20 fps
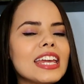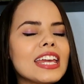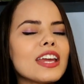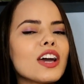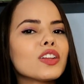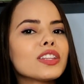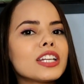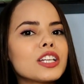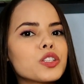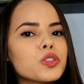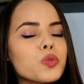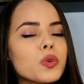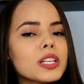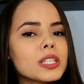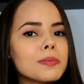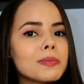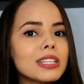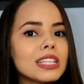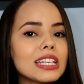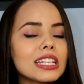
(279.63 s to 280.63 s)
e outras
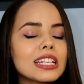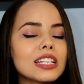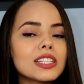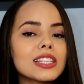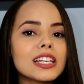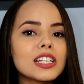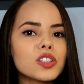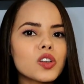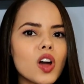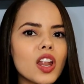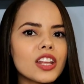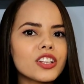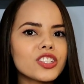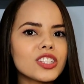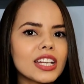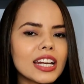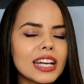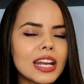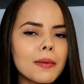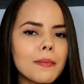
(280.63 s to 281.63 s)
duas meninas da escola
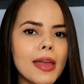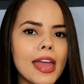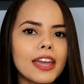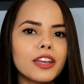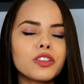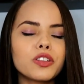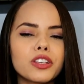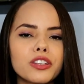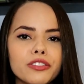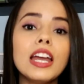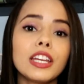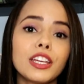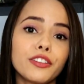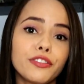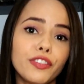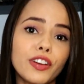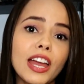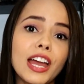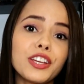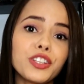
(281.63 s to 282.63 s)
de treinamento,
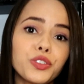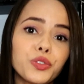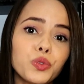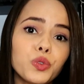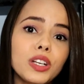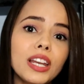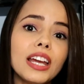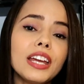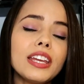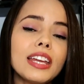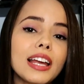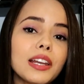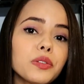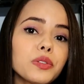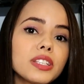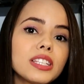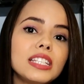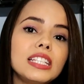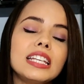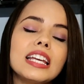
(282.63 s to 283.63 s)
que foi a Júlia e a
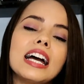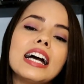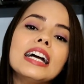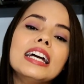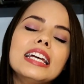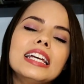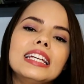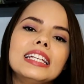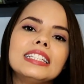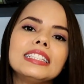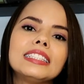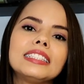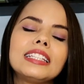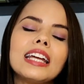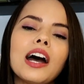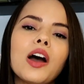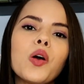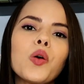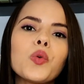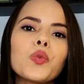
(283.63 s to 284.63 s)
Luzia.
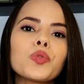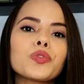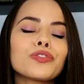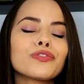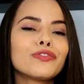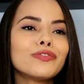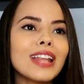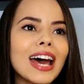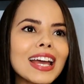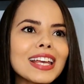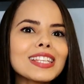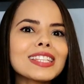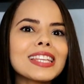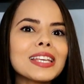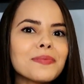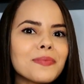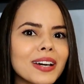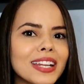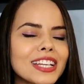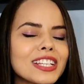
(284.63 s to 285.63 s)
Então, nas
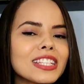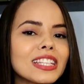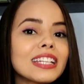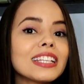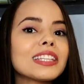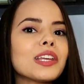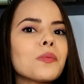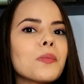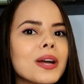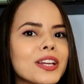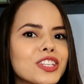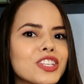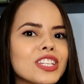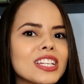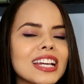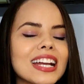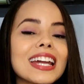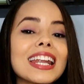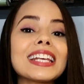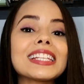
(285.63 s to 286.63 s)
semanas, então uma
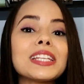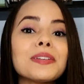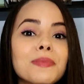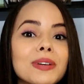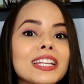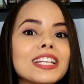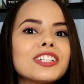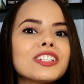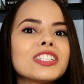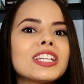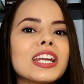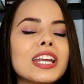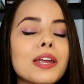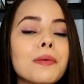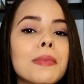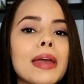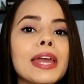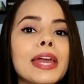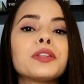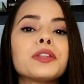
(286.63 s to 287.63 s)
dica, nas semanas de
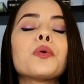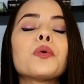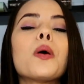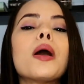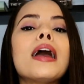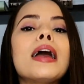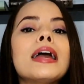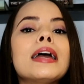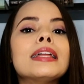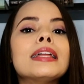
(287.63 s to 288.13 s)
treinamento,